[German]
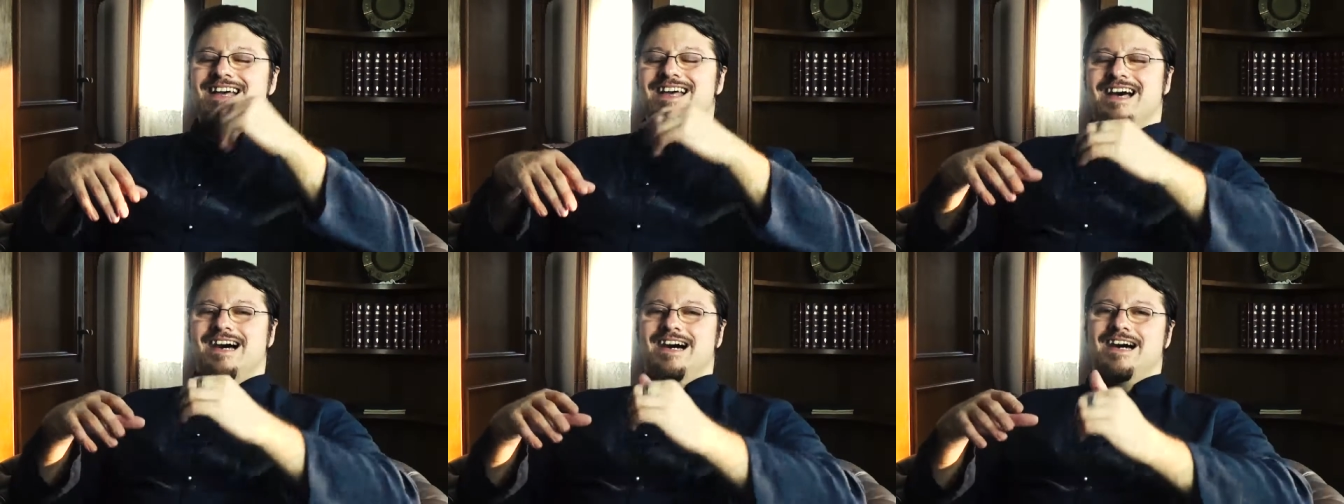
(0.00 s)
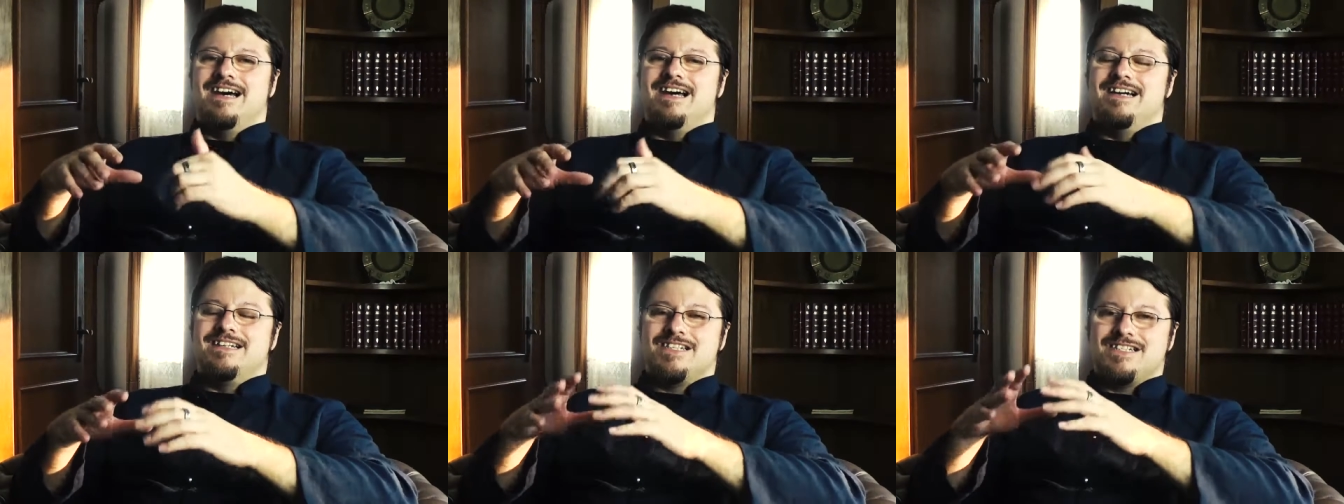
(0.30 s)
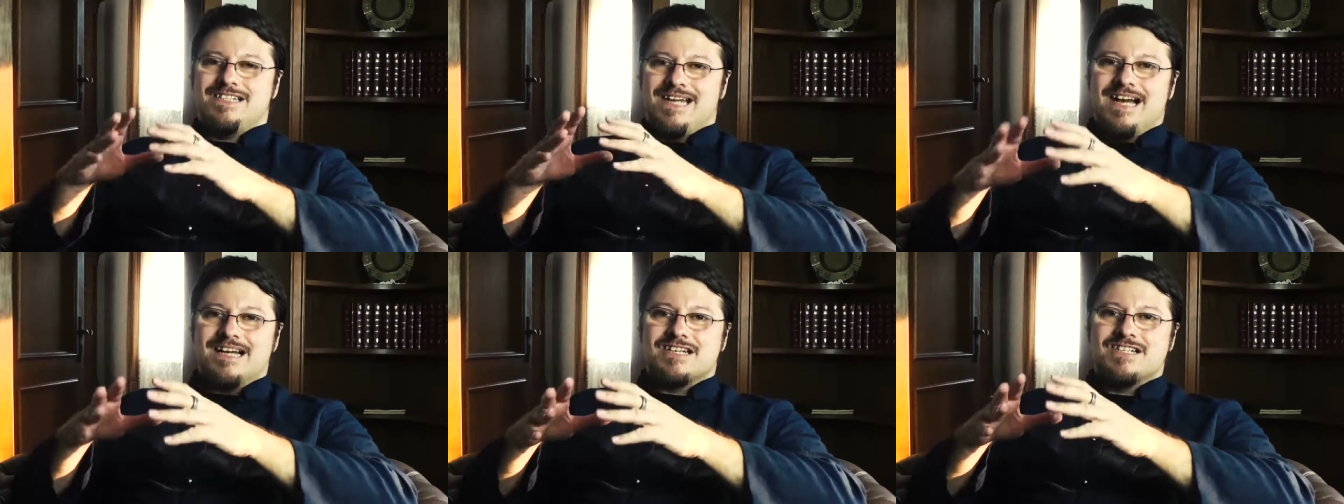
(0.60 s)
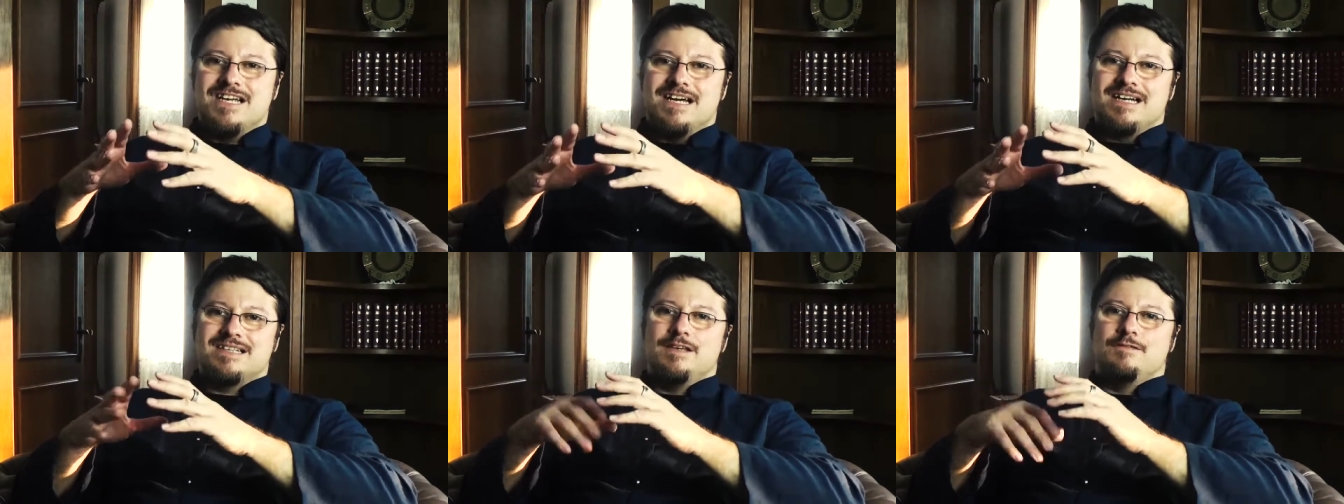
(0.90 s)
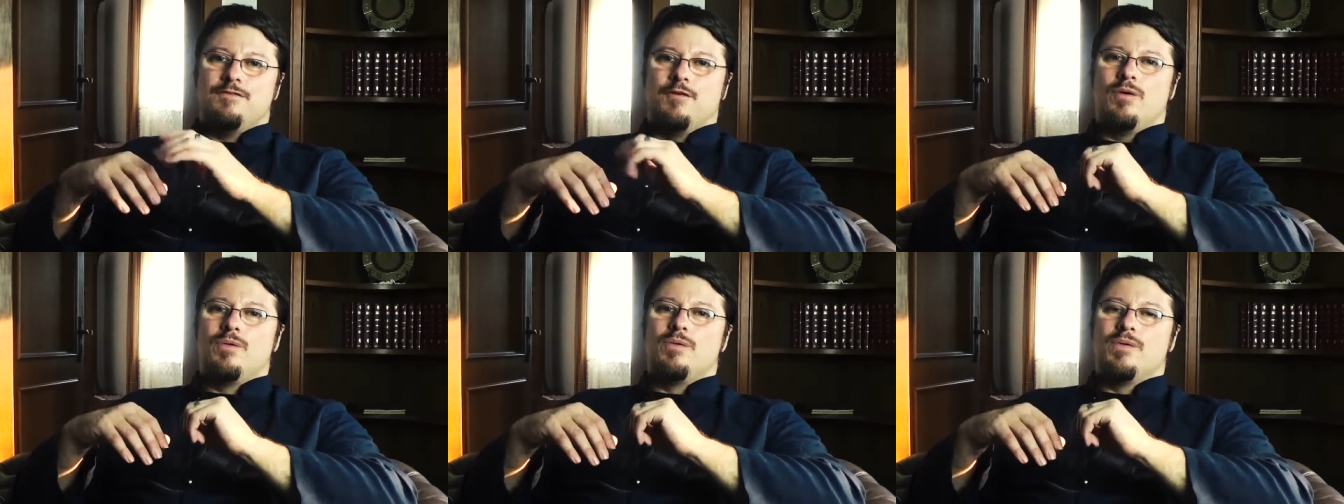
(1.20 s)
äh, stark, stark der
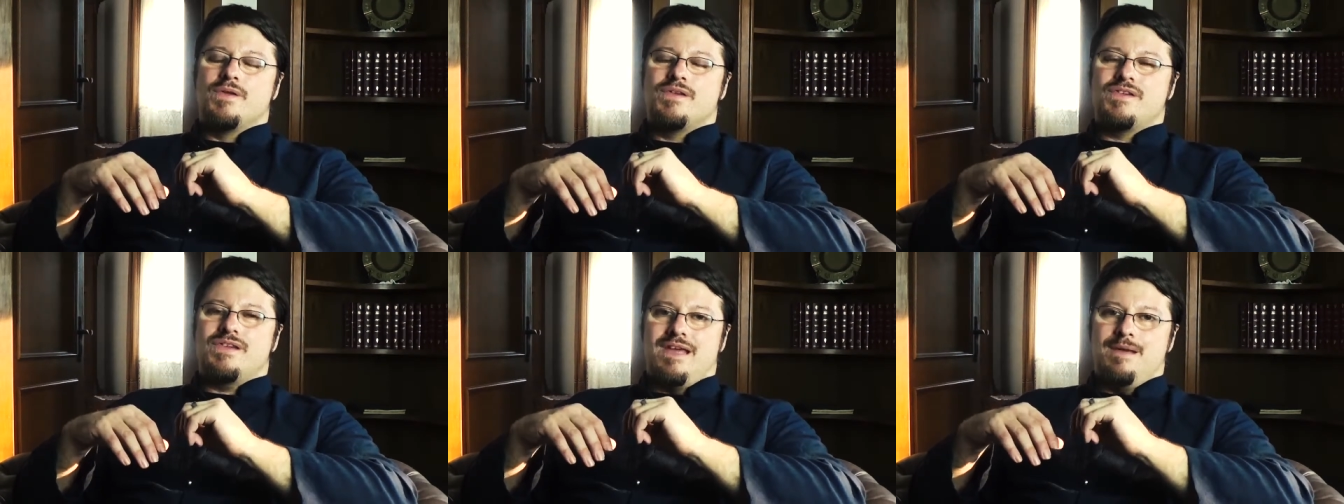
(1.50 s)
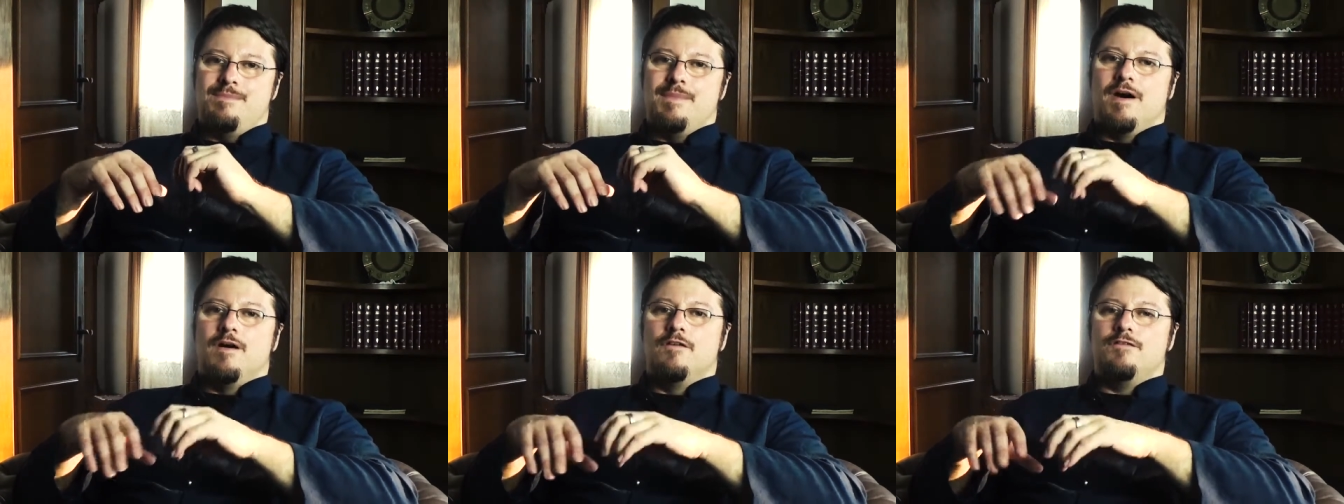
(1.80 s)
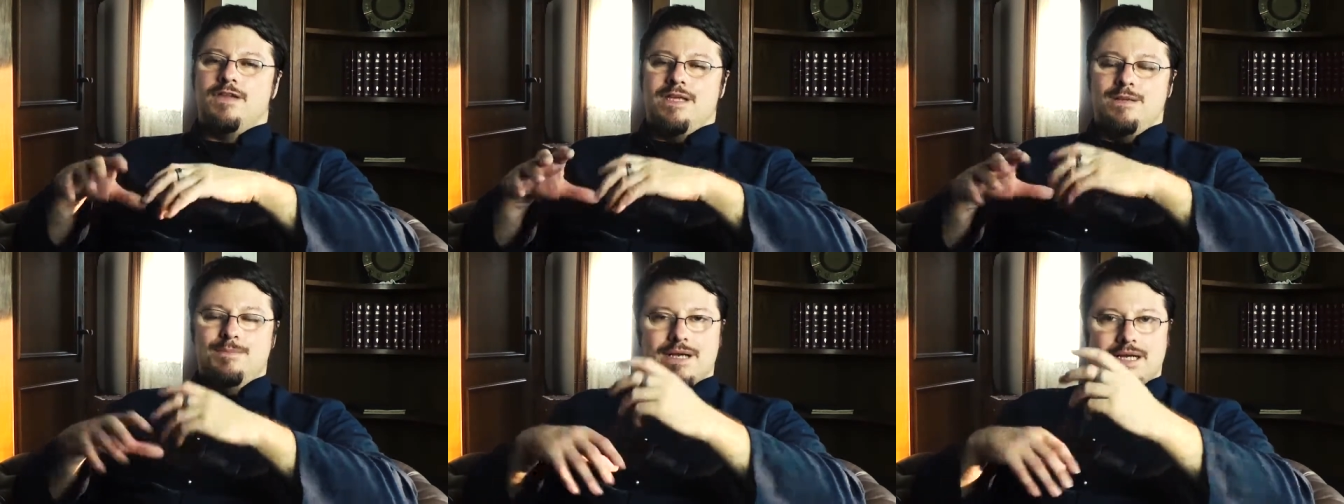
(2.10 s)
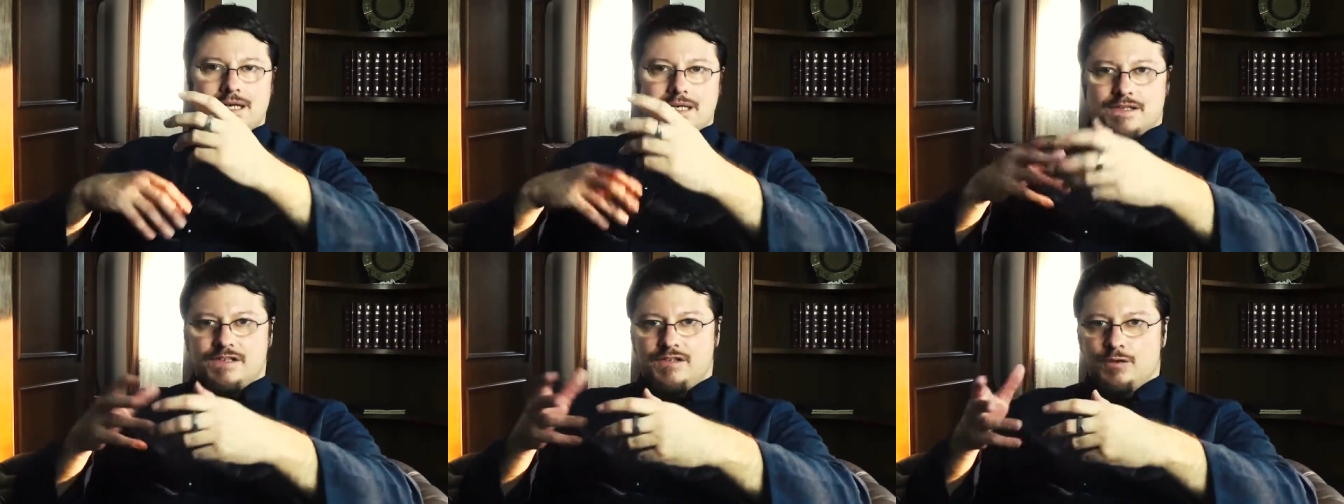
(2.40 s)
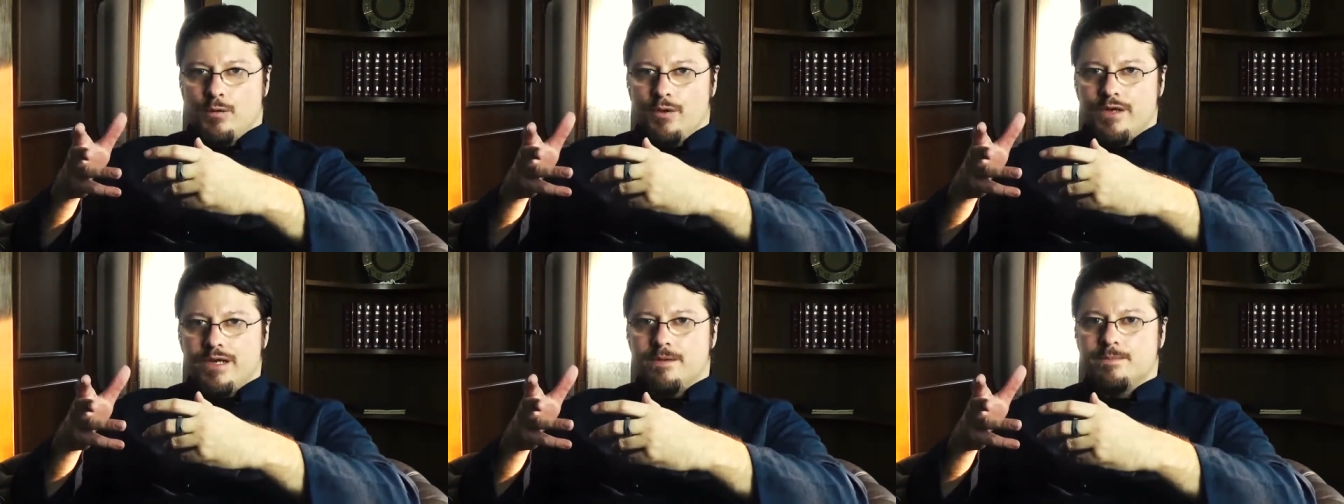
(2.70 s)
Fokus eben auf
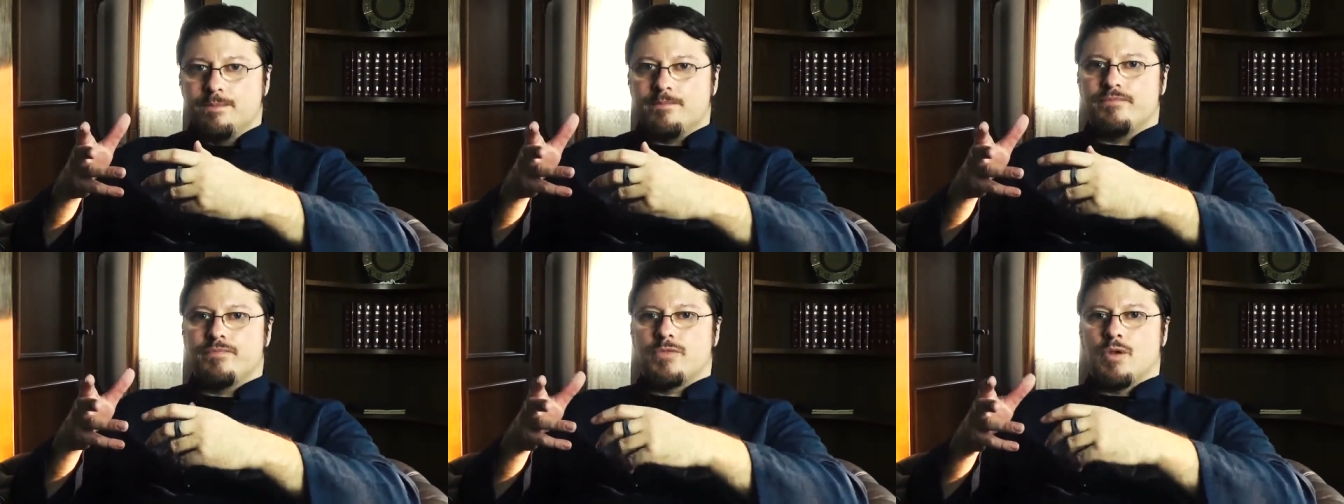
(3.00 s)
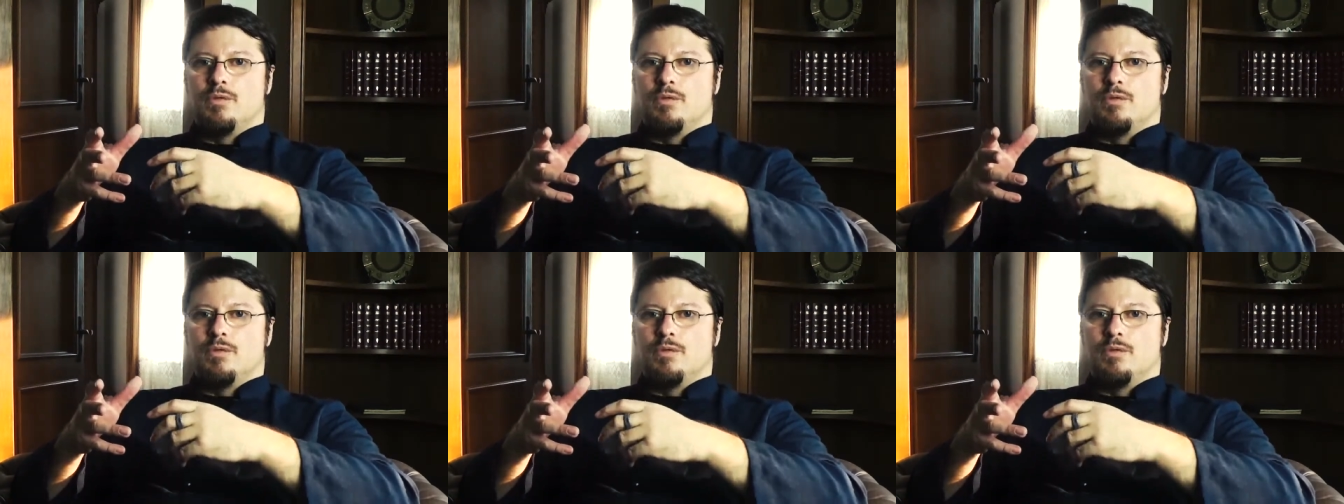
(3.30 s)
Imaginationen